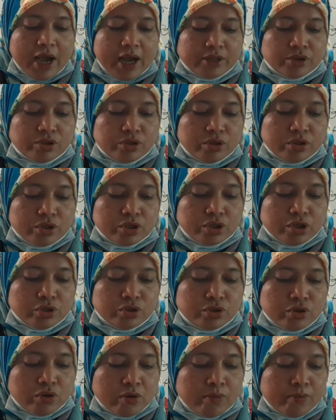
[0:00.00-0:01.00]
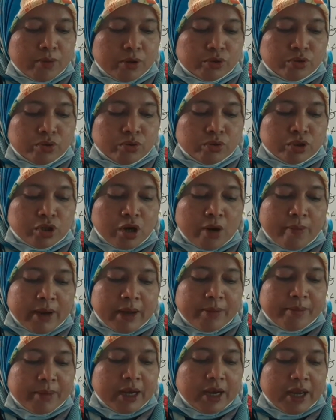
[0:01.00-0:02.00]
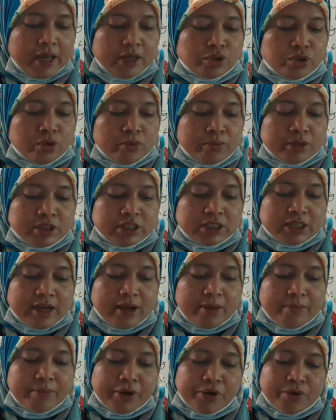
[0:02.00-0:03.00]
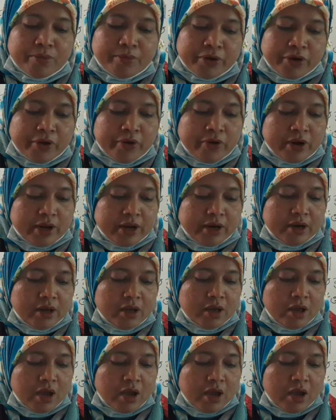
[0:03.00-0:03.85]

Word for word: আত্মীয় স্বজন বন্ধু সবাই মিলে শুভেচ্ছা বিনিময় করেন